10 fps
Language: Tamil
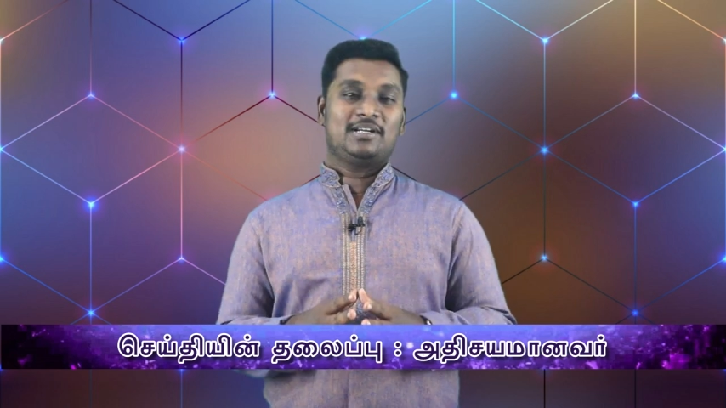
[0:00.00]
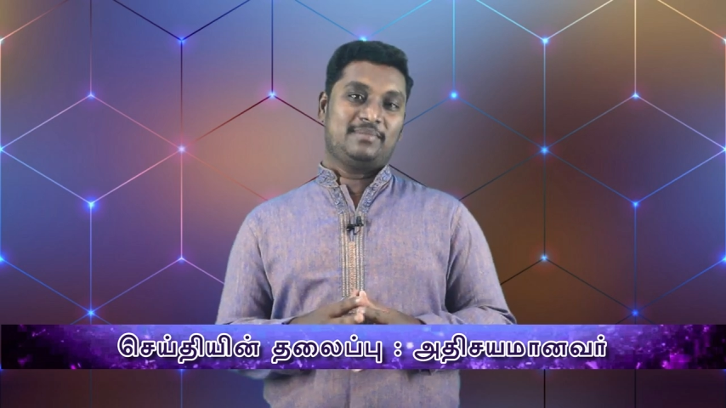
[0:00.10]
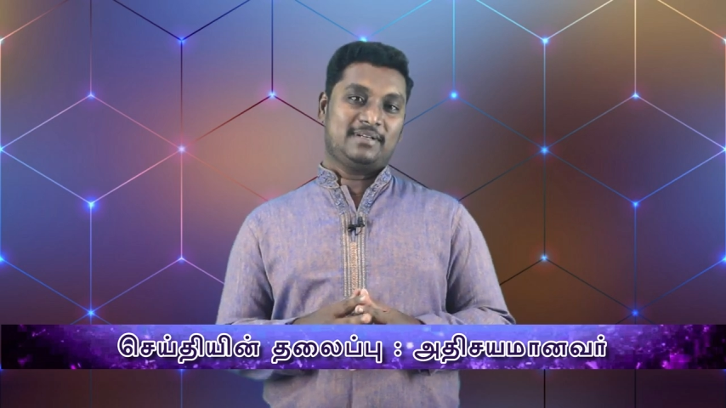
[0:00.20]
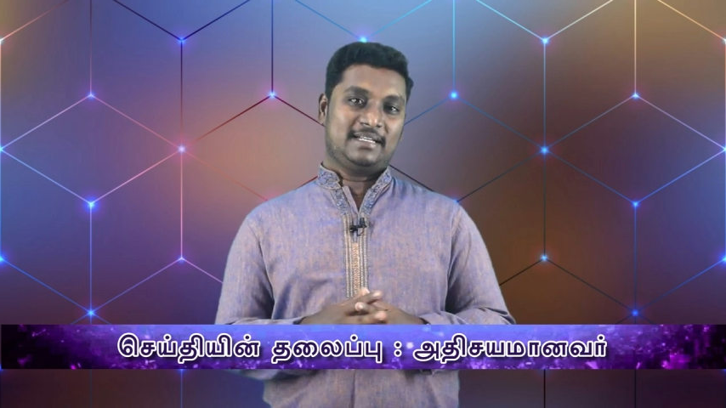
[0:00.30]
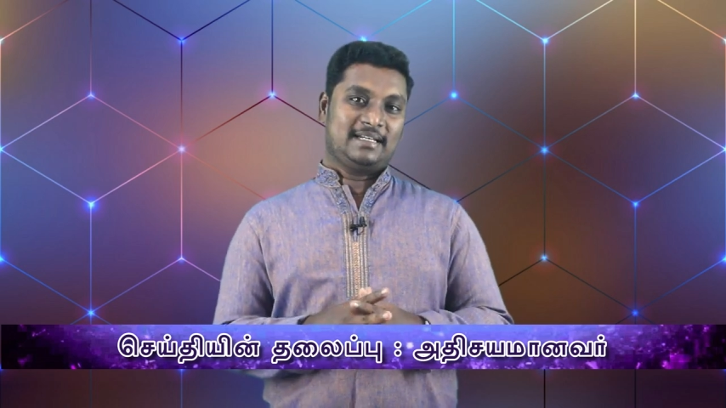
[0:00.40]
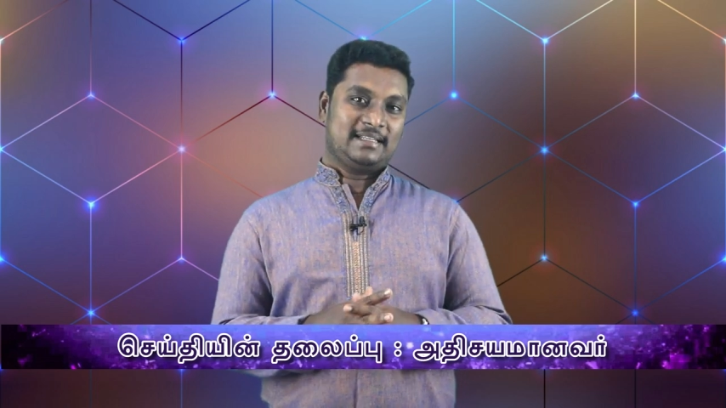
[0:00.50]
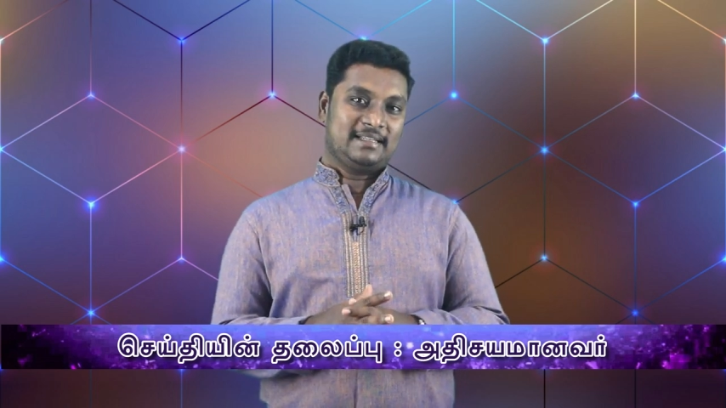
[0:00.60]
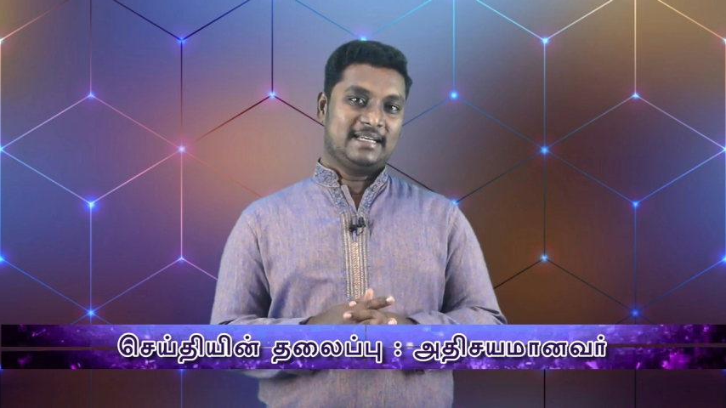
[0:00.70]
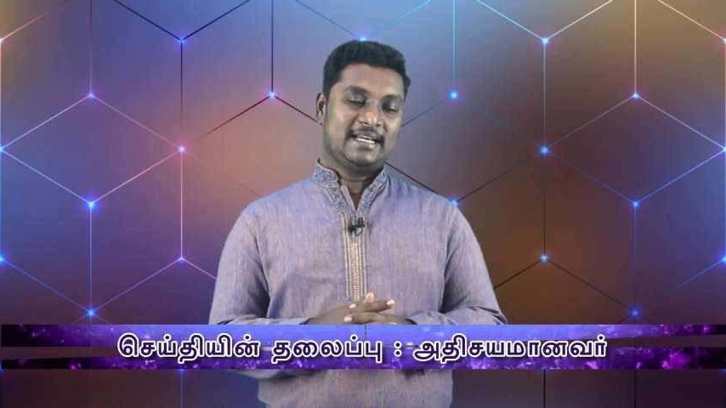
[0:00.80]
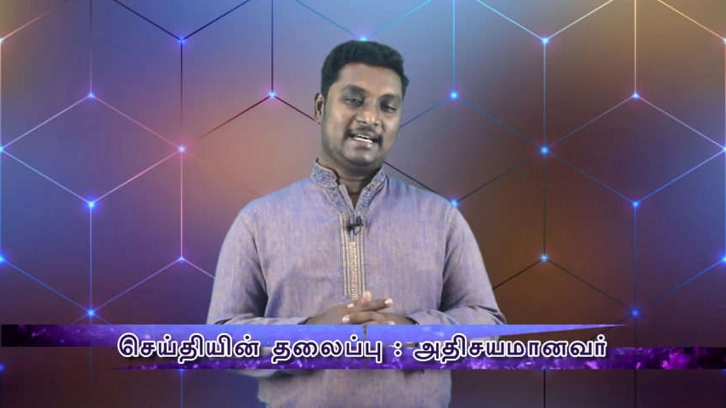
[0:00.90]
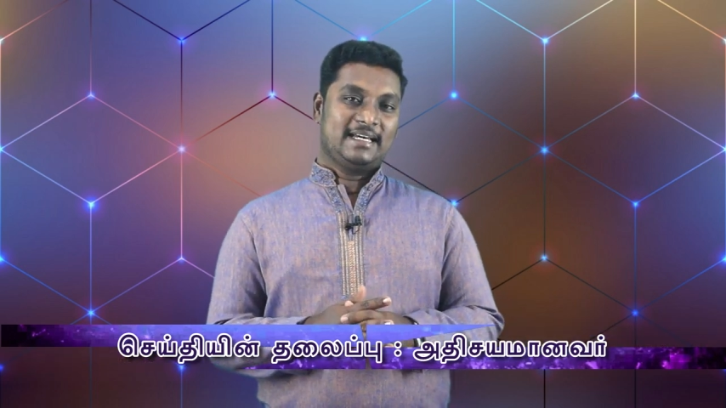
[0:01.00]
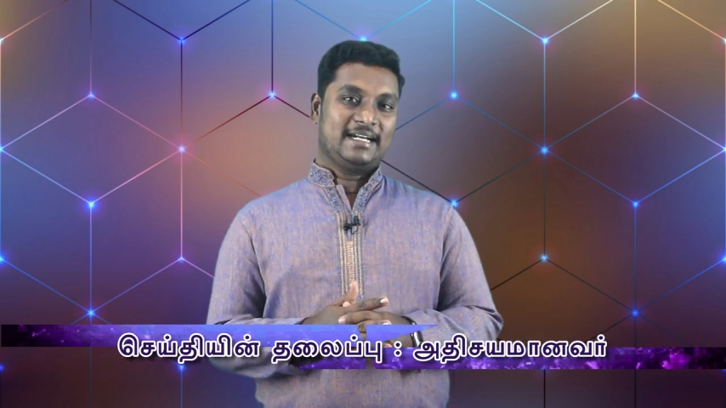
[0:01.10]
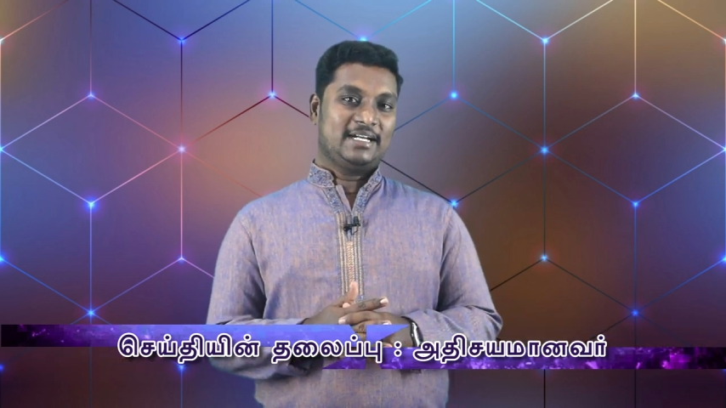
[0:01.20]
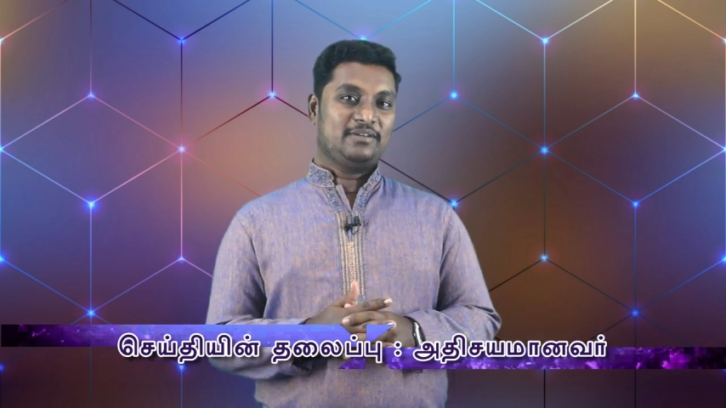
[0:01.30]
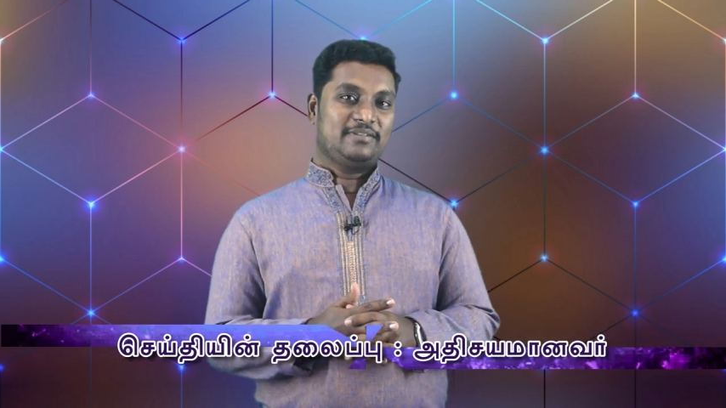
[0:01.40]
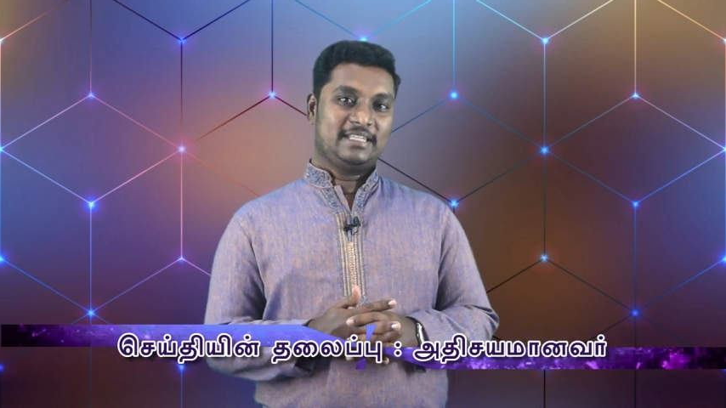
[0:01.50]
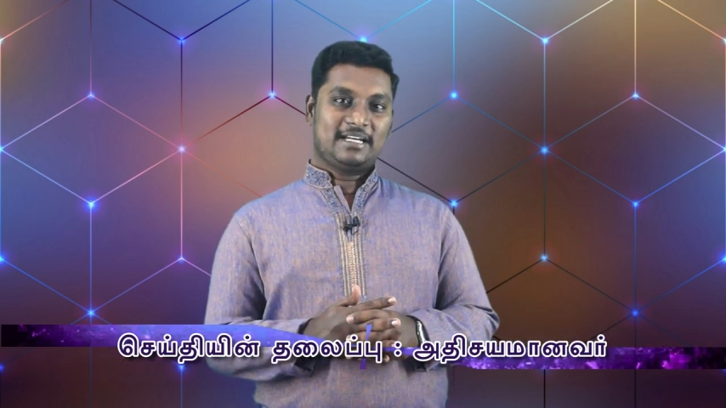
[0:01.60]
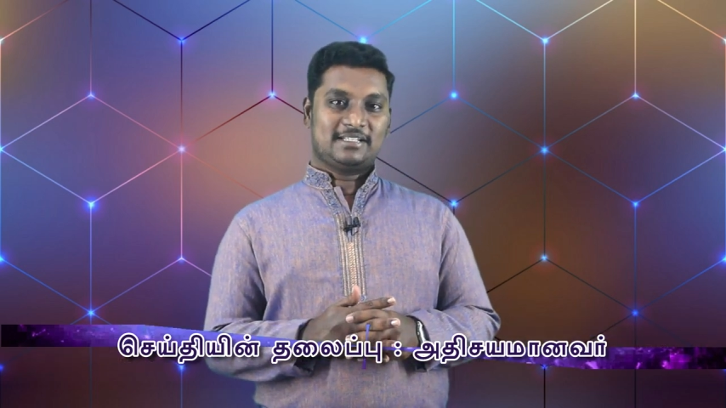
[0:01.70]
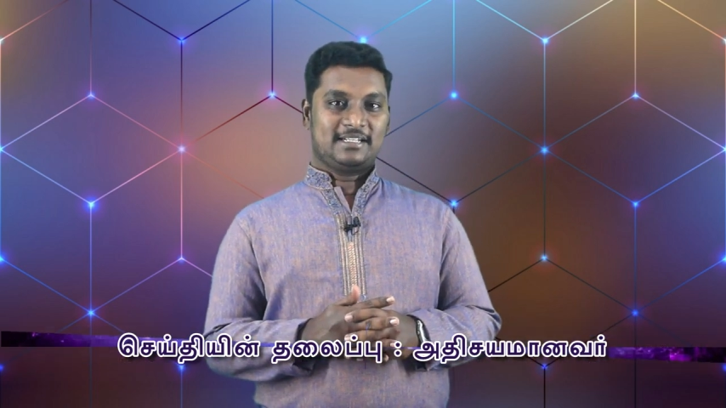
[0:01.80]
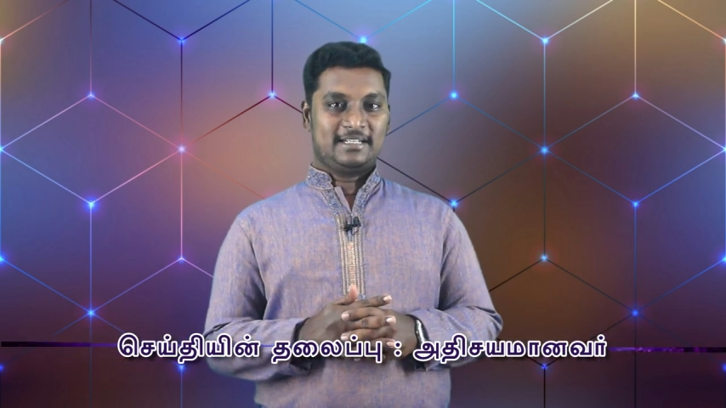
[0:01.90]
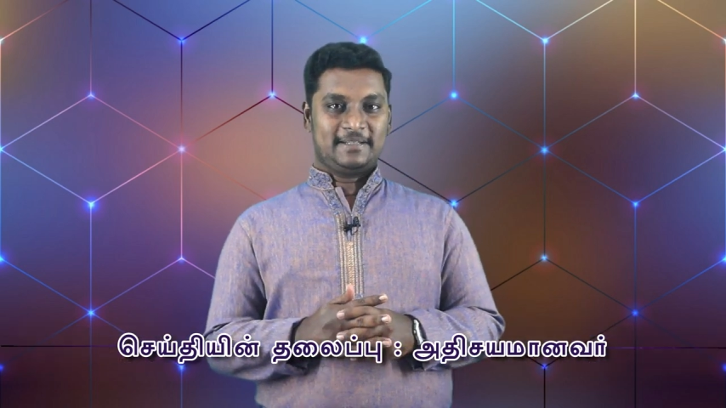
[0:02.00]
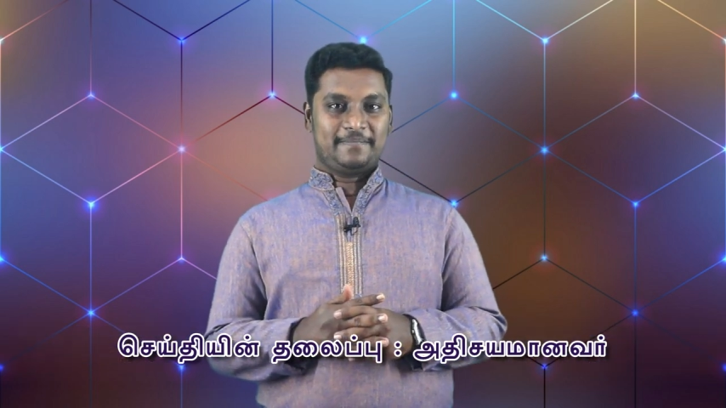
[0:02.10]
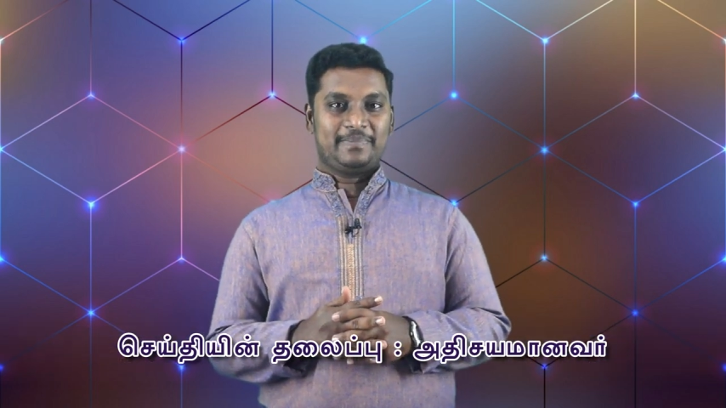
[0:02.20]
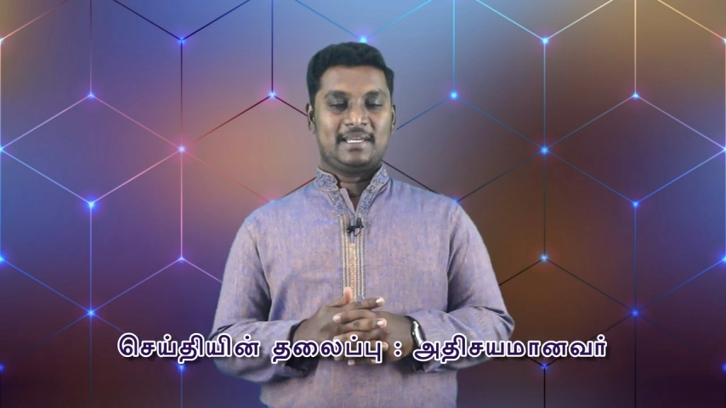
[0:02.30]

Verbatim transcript: சொல்லப்பட்டிருக்கிறது ரெண்டுக்கும் வித்தியாசம் இருக்குது